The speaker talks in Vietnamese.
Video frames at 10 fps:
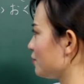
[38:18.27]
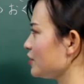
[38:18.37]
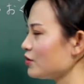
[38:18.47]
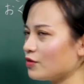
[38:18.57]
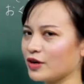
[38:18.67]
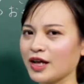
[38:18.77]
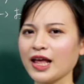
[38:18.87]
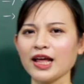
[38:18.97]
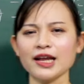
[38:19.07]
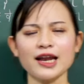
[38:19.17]
Ví dụ
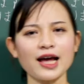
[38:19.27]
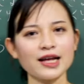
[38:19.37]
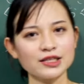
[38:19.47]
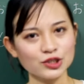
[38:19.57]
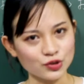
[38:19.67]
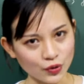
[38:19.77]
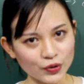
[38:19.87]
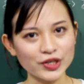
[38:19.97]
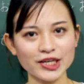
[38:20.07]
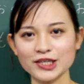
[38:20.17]
đã ăn
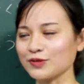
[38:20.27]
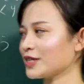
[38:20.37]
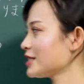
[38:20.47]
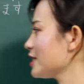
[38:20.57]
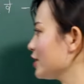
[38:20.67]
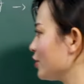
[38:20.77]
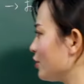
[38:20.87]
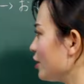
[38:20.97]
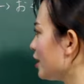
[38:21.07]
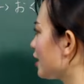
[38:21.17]
rồi, chúng ta sẽ
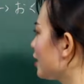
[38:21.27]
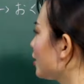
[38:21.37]
nói là